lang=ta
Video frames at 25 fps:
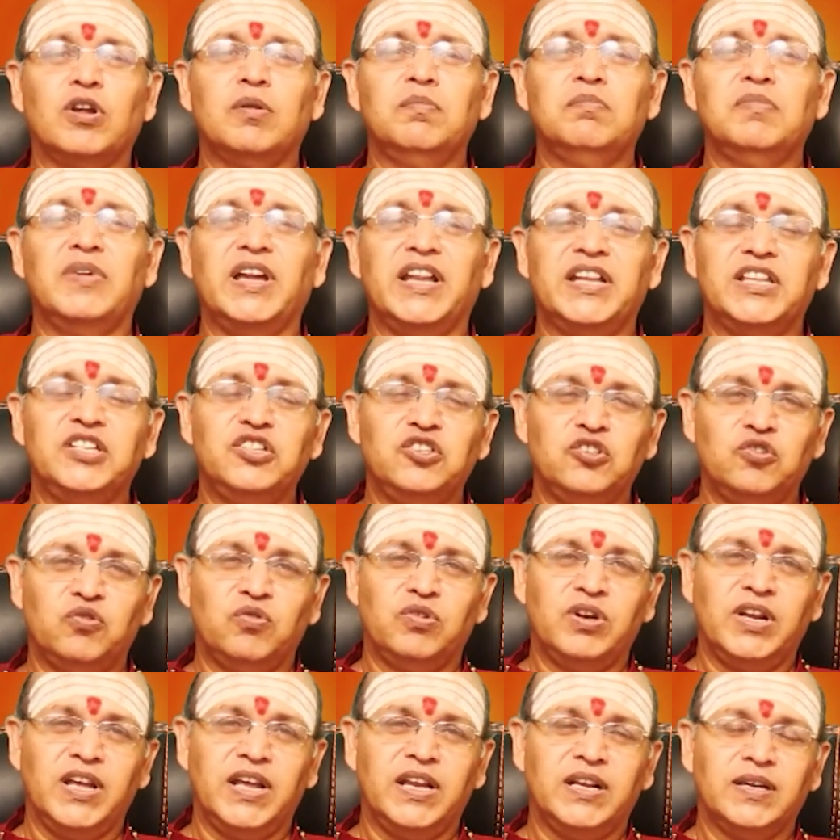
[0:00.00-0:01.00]
உடம்பு எரிஞ்சு
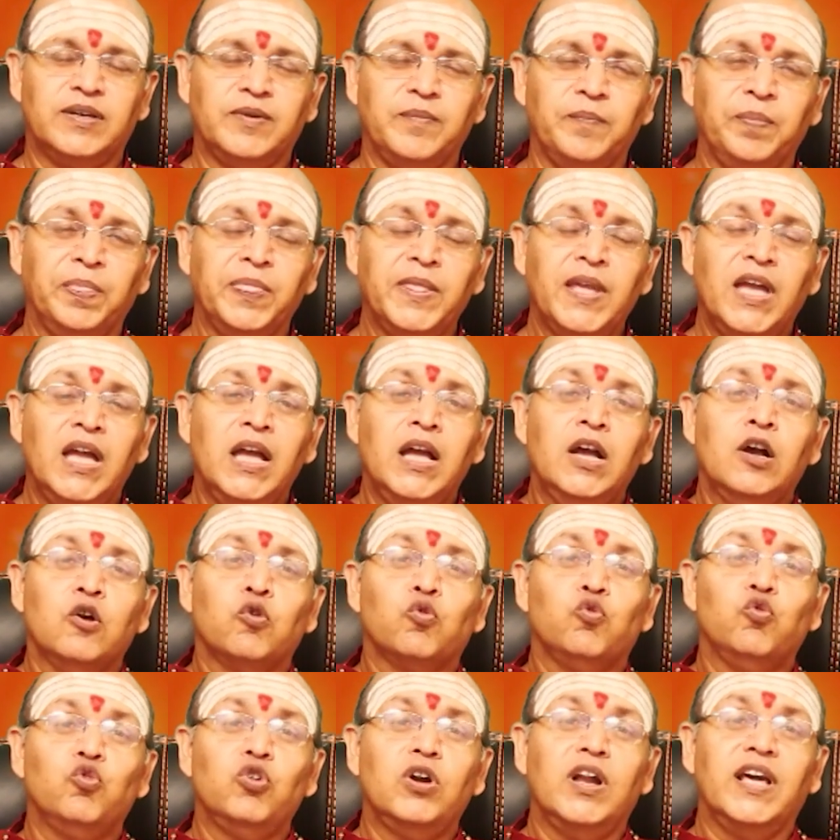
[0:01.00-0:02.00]
கொண்டே இருக்கும்
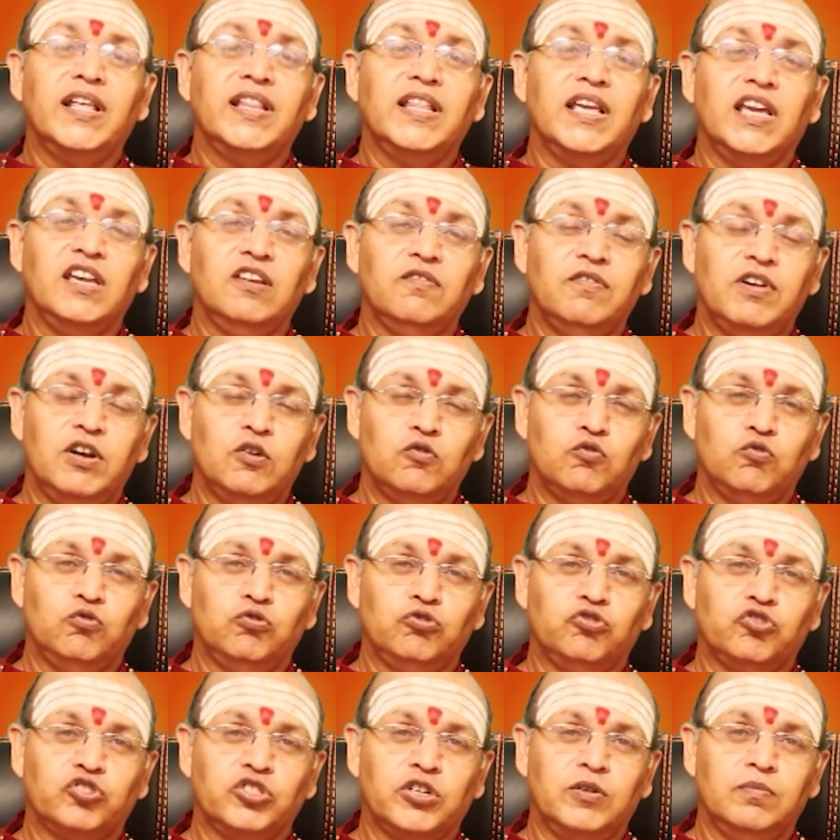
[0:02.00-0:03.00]
குலதெய்வ
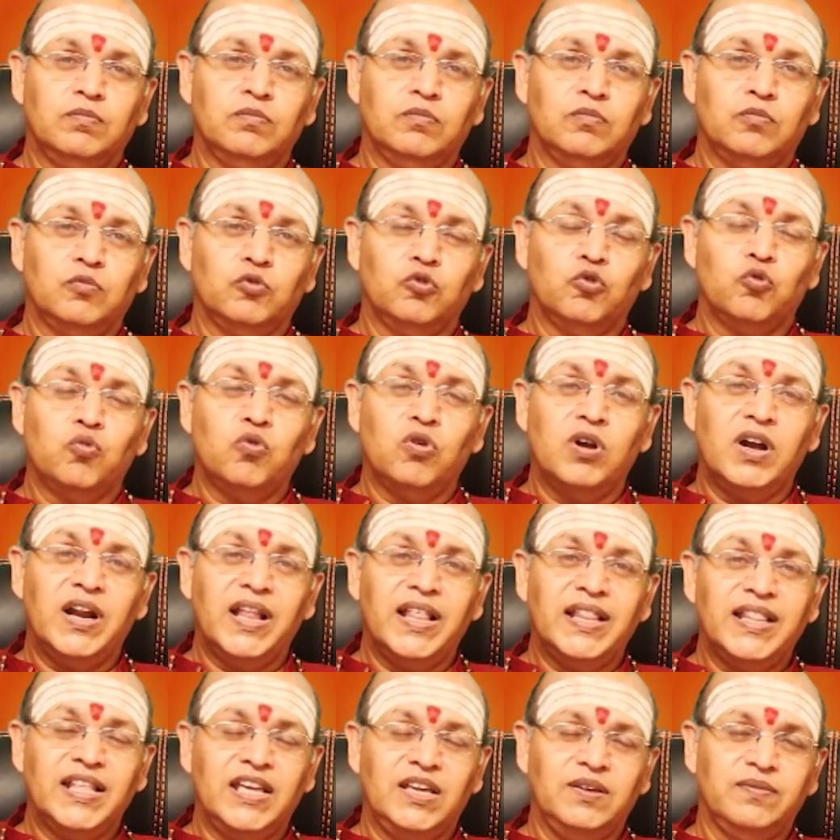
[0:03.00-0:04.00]
குற்றம்
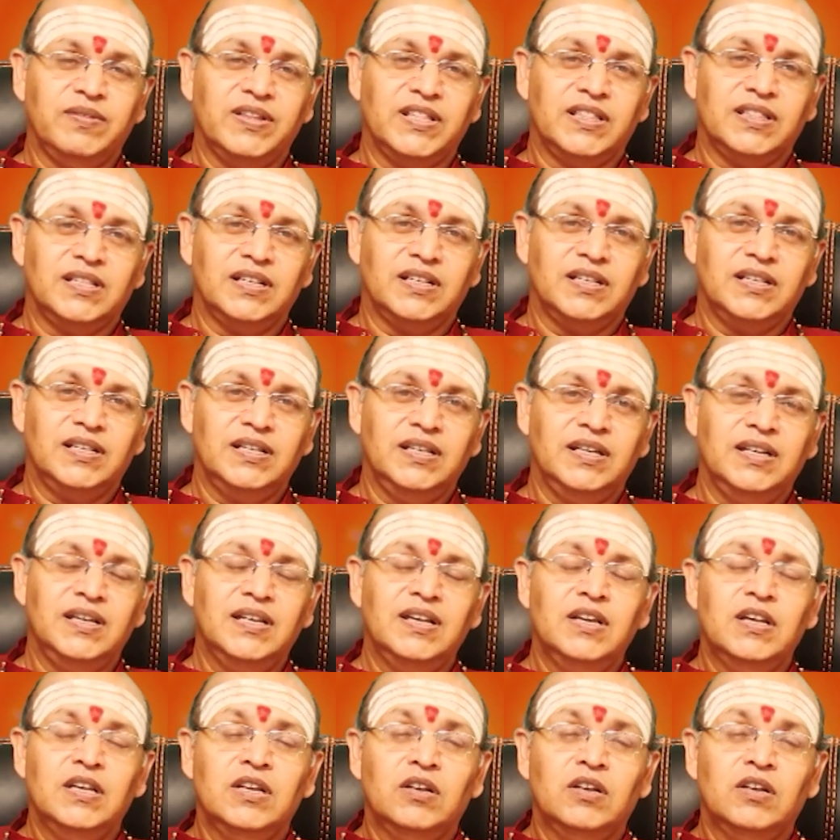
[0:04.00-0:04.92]
குலதெய்வத்திற்கு